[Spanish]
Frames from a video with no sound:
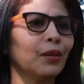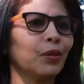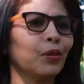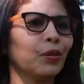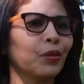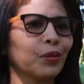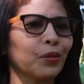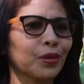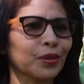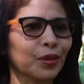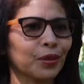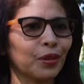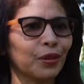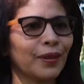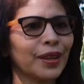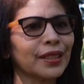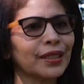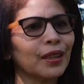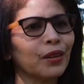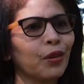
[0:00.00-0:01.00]
los cursos,
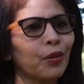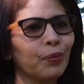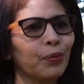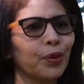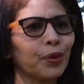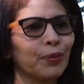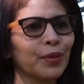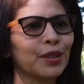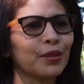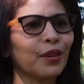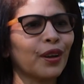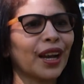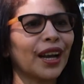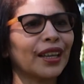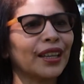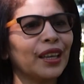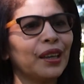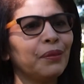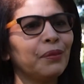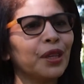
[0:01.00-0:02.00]
no basta el compromiso
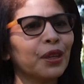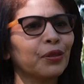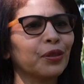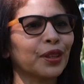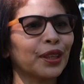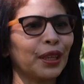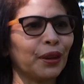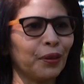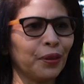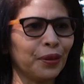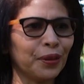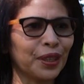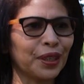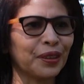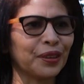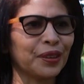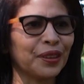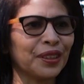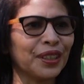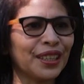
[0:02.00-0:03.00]
académico,
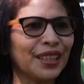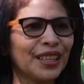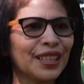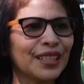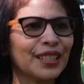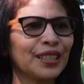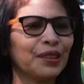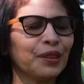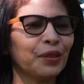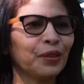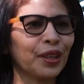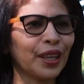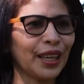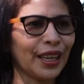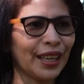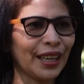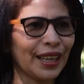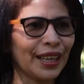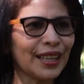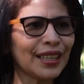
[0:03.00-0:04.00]
teórico, sino
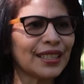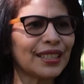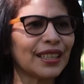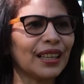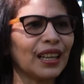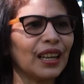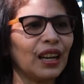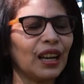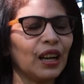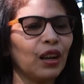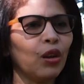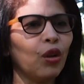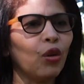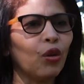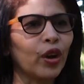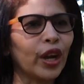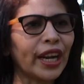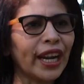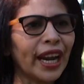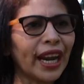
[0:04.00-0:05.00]
que es
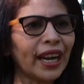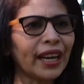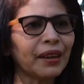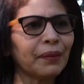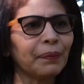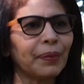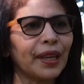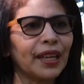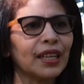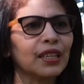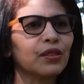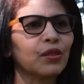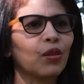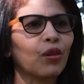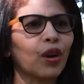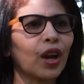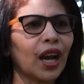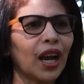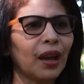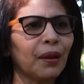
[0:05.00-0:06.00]
lograr ver
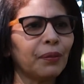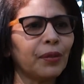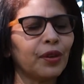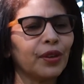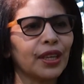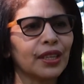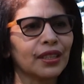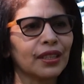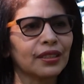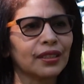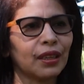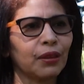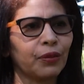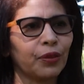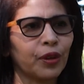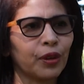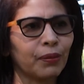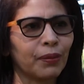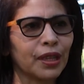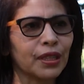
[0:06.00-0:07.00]
esos cambios y esas
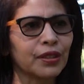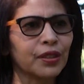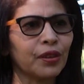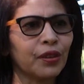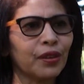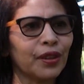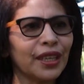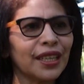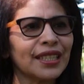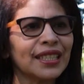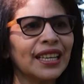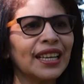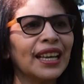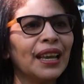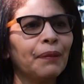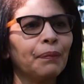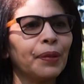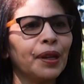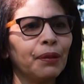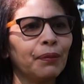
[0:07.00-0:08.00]
transformaciones
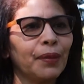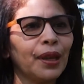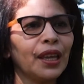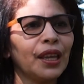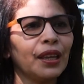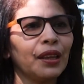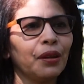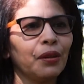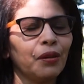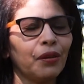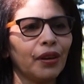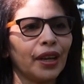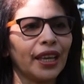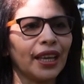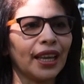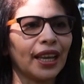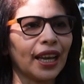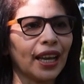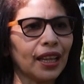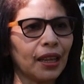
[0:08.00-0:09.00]
primero
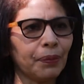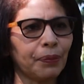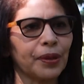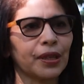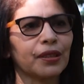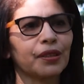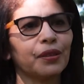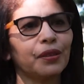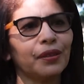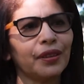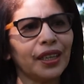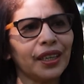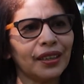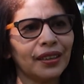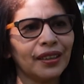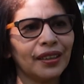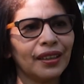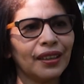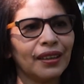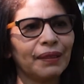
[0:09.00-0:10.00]
en cada persona
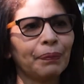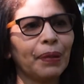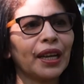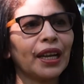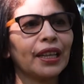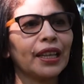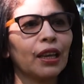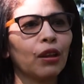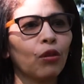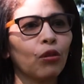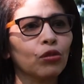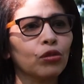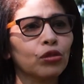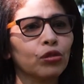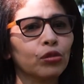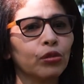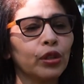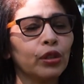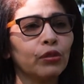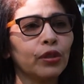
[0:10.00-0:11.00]
para
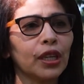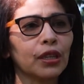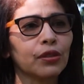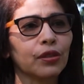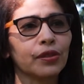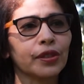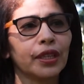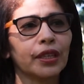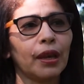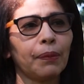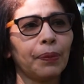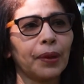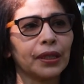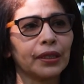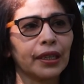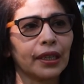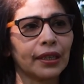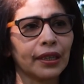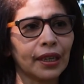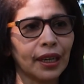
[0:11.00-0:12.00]
deconstruir una sociedad
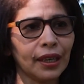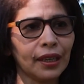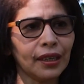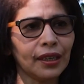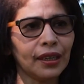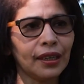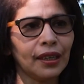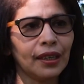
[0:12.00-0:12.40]
patriarcal